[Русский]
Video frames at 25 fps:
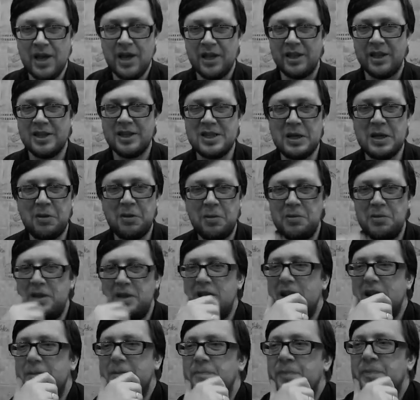На самом
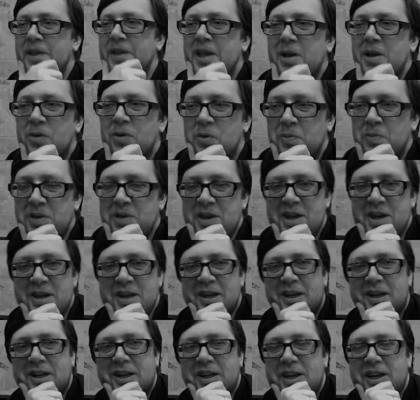деле, у
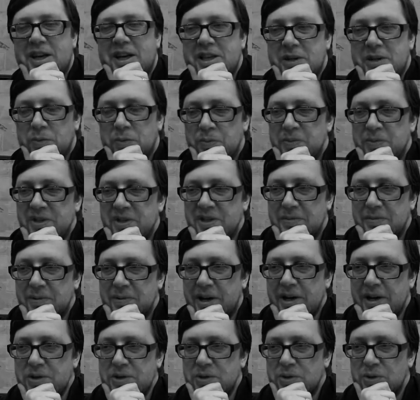меня к этому
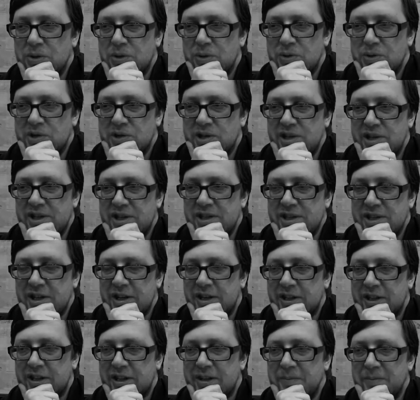безобразию тоже есть
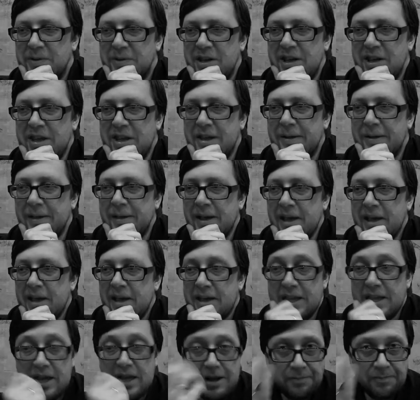некоторое мнение.
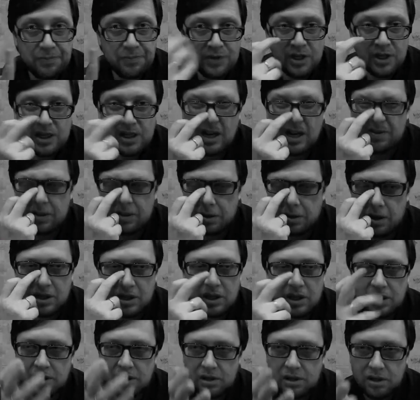Я недавно,
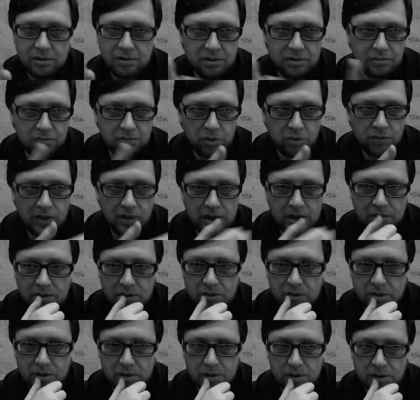это э, буквально
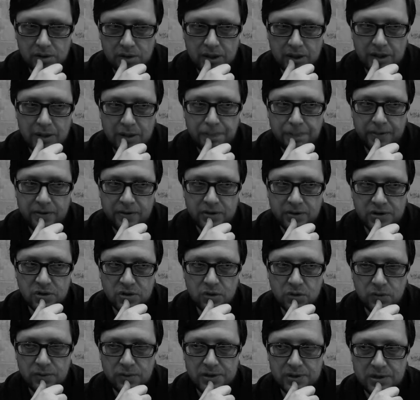вот, э, когда появилась
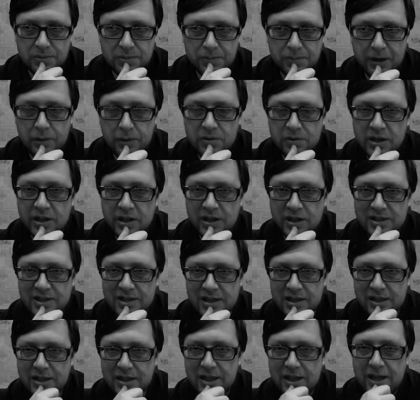новость пару дней
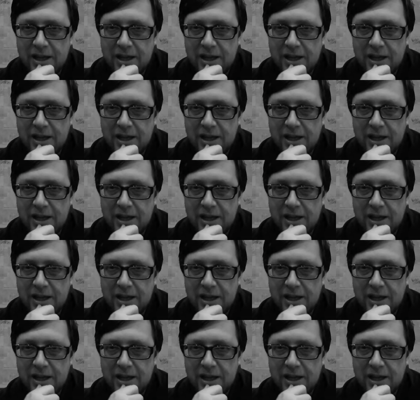назад,